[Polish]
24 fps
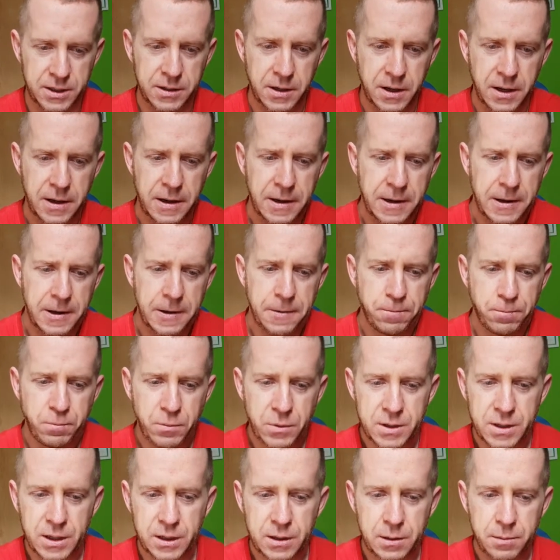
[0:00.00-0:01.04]
Tak?
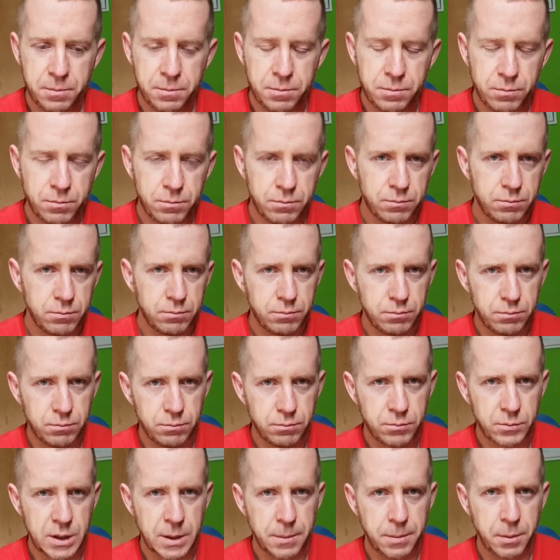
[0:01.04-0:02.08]
Zatem
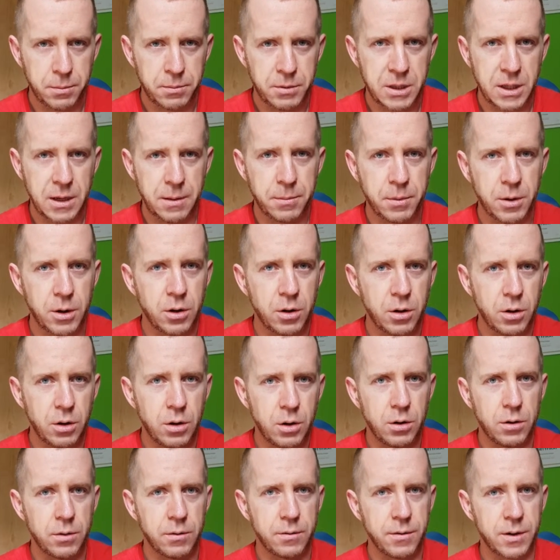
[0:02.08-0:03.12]
zapominamy
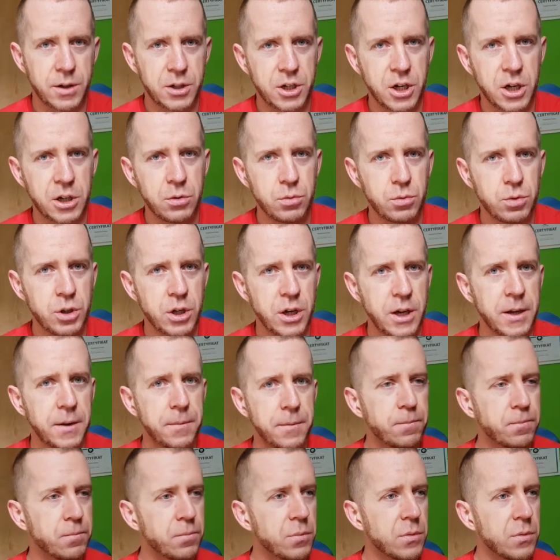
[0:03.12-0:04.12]
o ważeniu się,